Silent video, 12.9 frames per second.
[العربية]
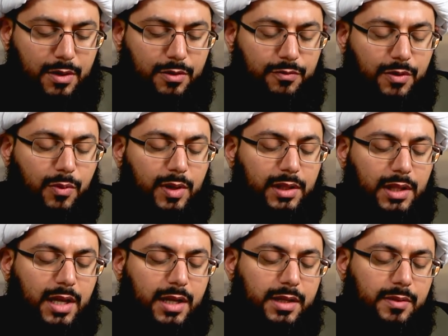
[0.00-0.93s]

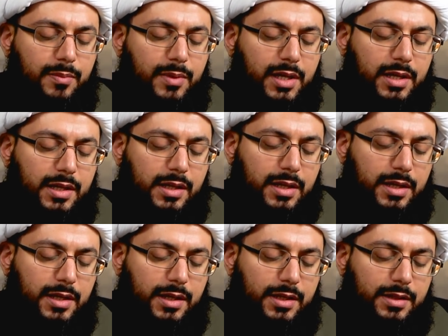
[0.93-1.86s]
فوالله ما
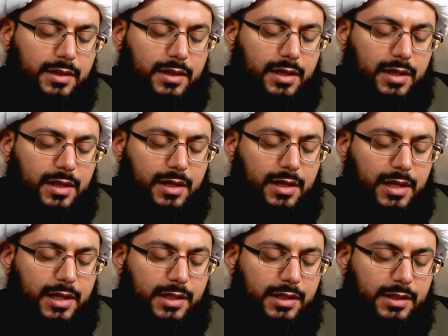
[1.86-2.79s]
هي
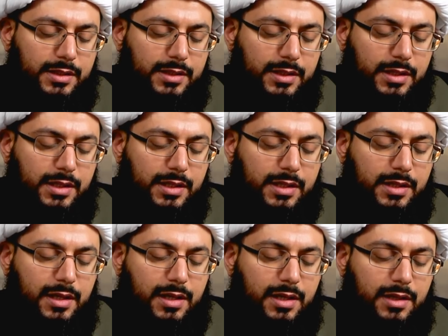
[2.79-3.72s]
إلا
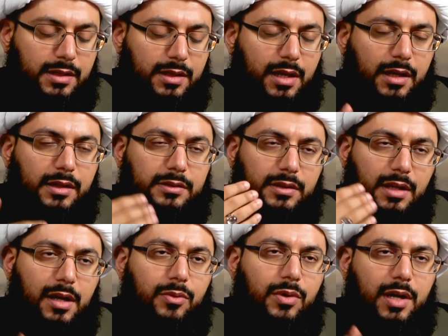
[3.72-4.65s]
أيدينا
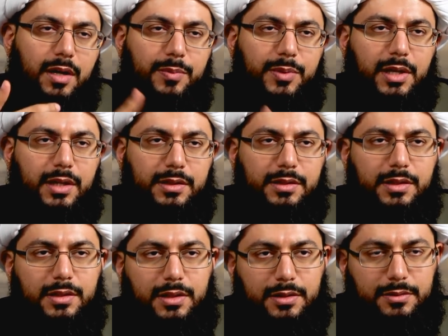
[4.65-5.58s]
نقطعها
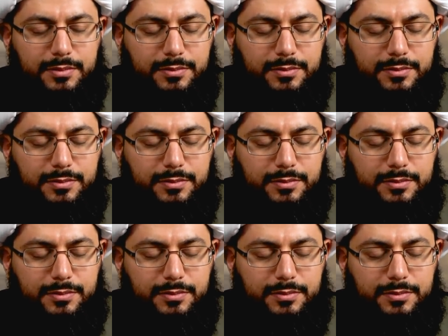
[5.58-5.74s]
بأيدينا